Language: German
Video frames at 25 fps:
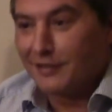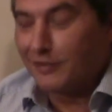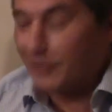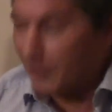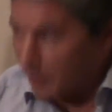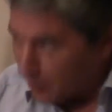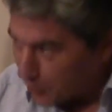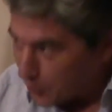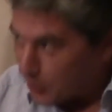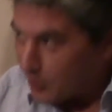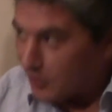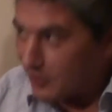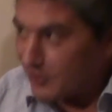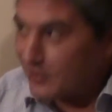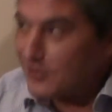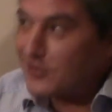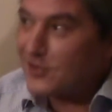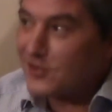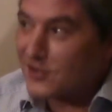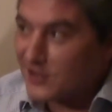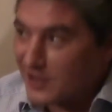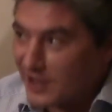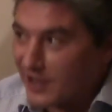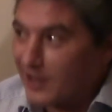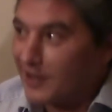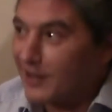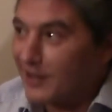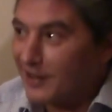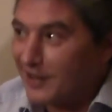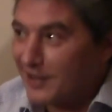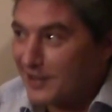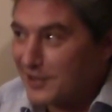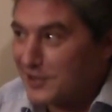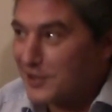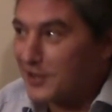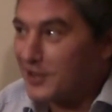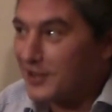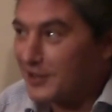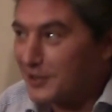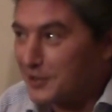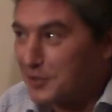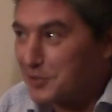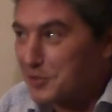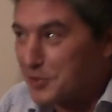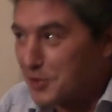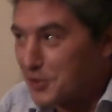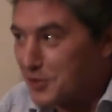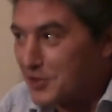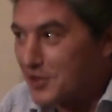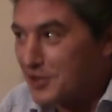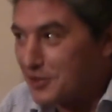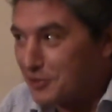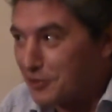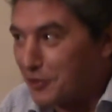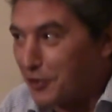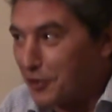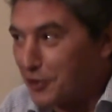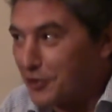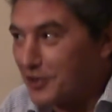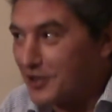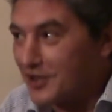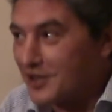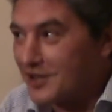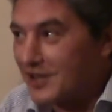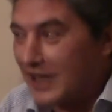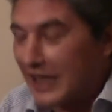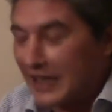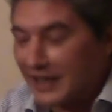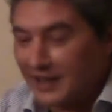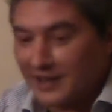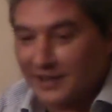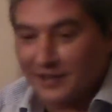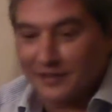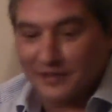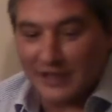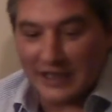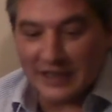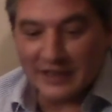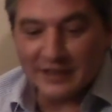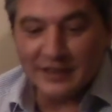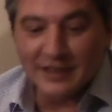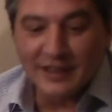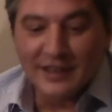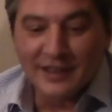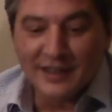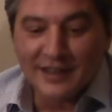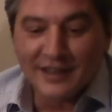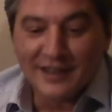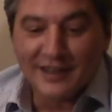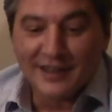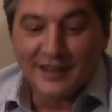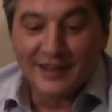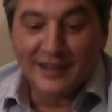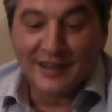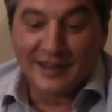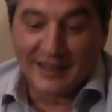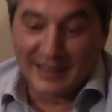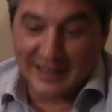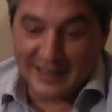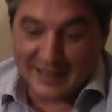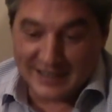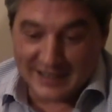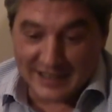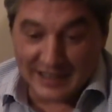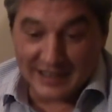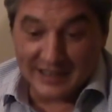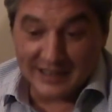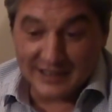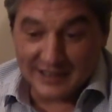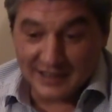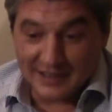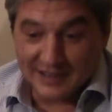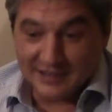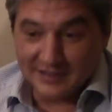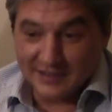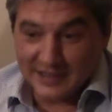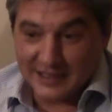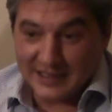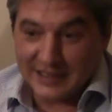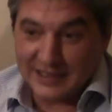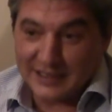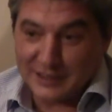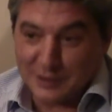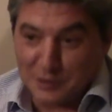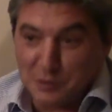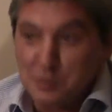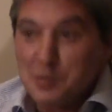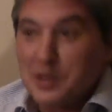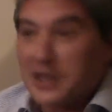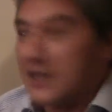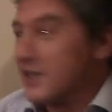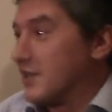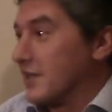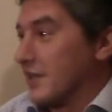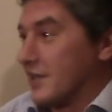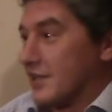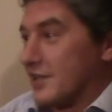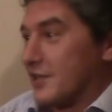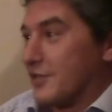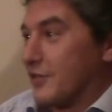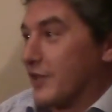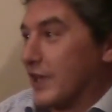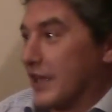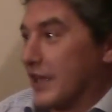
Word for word: verrückten Szenen, heißt ja nicht umsonst das verrückteste Ende der Welt, letztendlich dann wirklich umgesetzt